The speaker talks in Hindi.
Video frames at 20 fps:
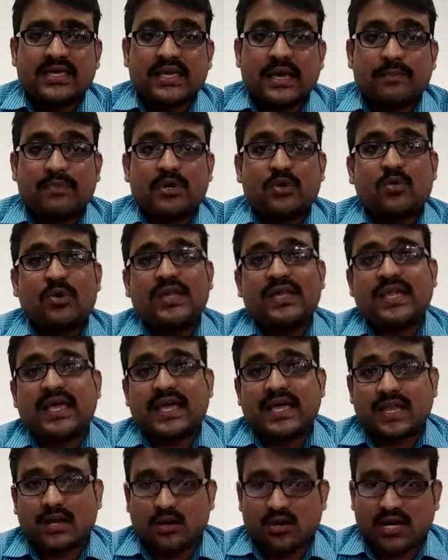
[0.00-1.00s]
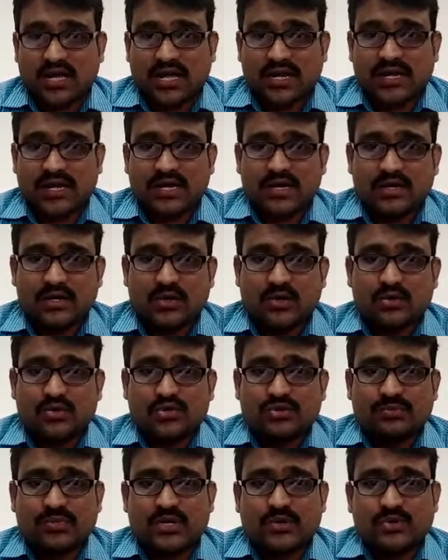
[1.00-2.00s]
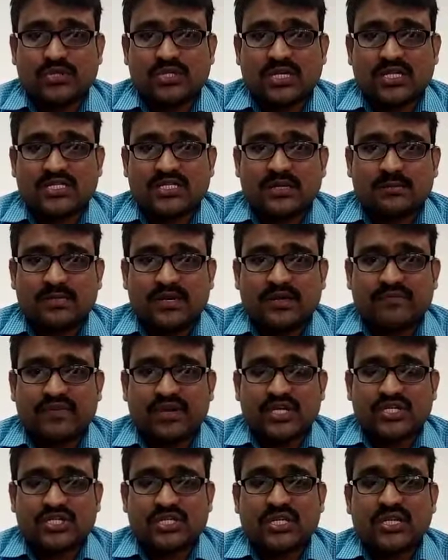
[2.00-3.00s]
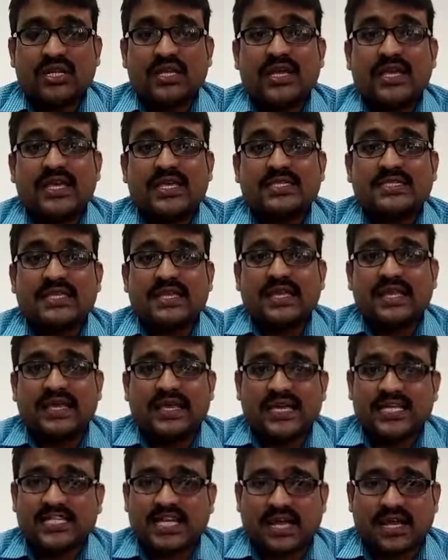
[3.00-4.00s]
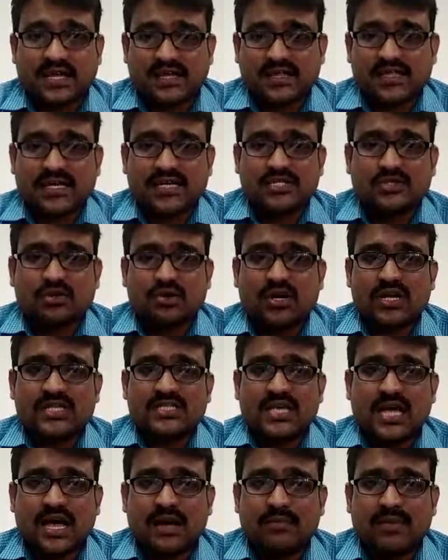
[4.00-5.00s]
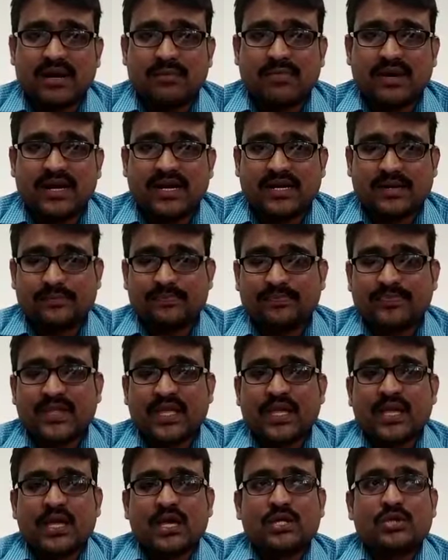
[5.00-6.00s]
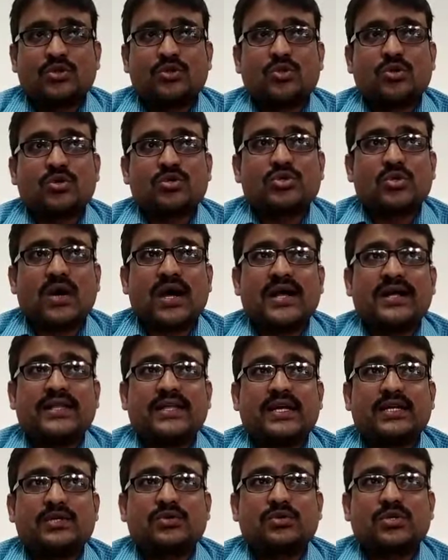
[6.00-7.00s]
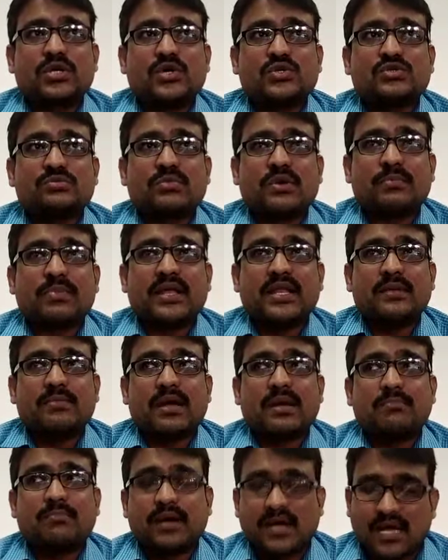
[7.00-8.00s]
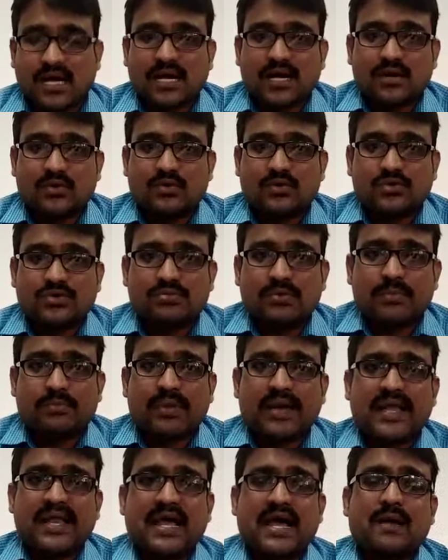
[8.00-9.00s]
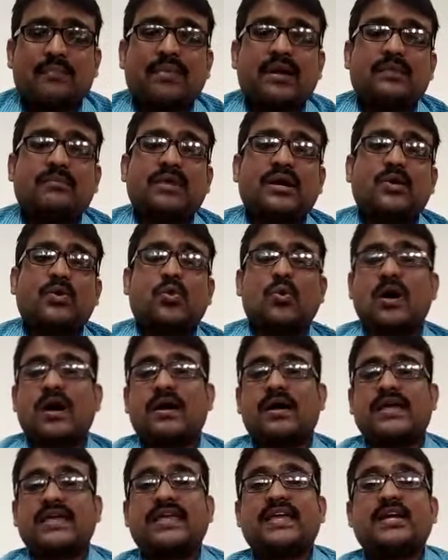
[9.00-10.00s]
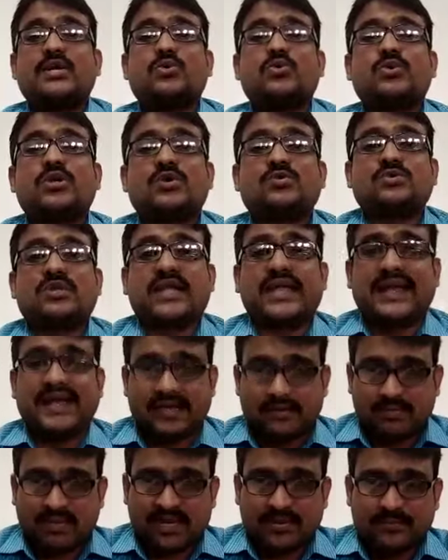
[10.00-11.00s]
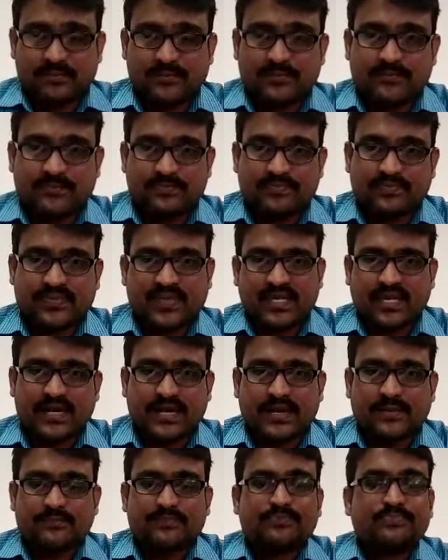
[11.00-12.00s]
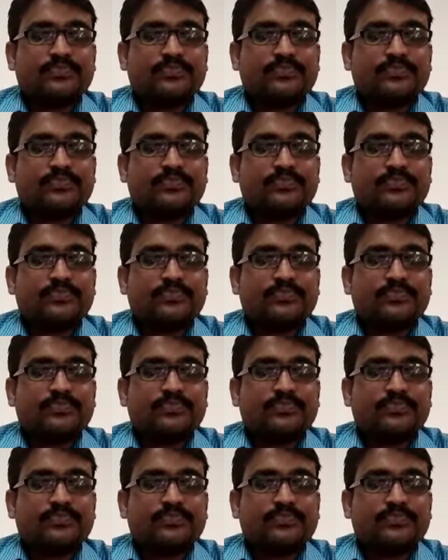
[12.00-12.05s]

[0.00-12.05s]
या फिर कोई नया लॉ लाना और उसमें कुछ कंसेप्ट डेफिनेशन नए से लिखे जाना दैट इज कॉल्ड एज अमेंडमेंट तो जो आई टी एक्ट टू थाउजेंड में पहली बार बना उसमें पहला अमेंडमेंट हुआ ईयर टू थाउजेंड एट में रेडी